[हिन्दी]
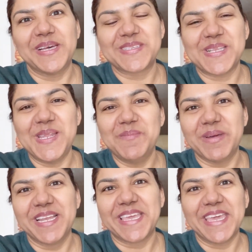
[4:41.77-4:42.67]
असली
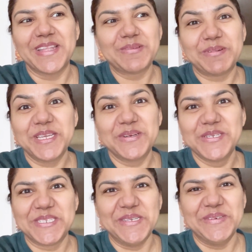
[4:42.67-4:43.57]
पलकें हैं तो बड़ी
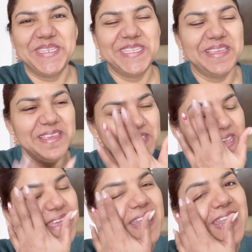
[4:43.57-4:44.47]
खुशी हो रही थी
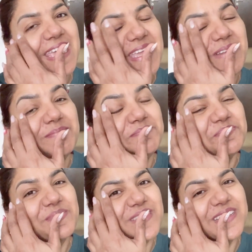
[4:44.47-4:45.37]
लेकिन
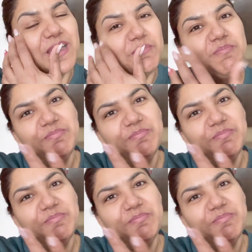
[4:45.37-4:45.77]
अब